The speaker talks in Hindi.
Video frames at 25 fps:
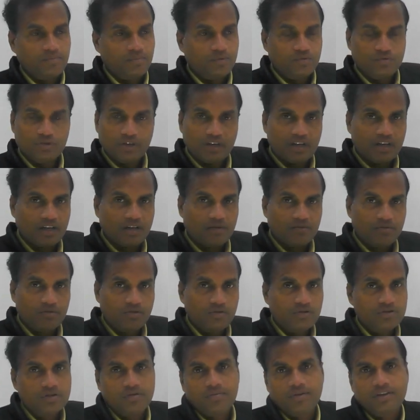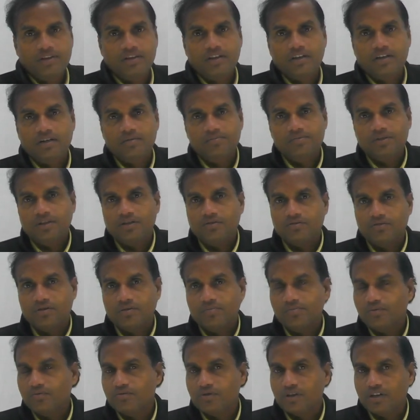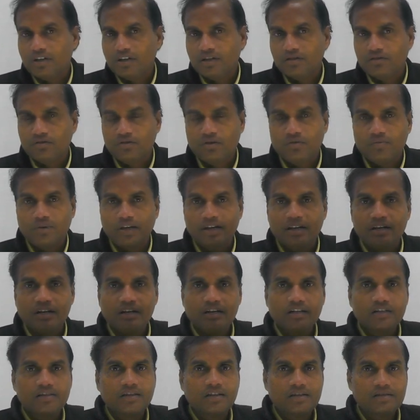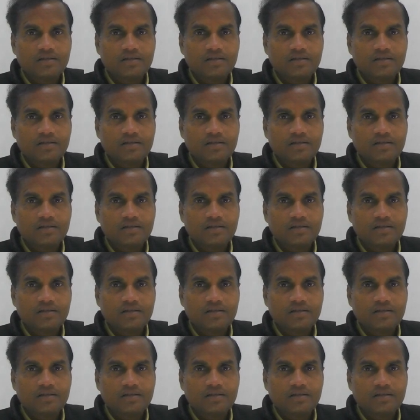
पूछ लेगा वो समांतर क्रम संयोजन पूछ लेगा तो नोमेरिकल की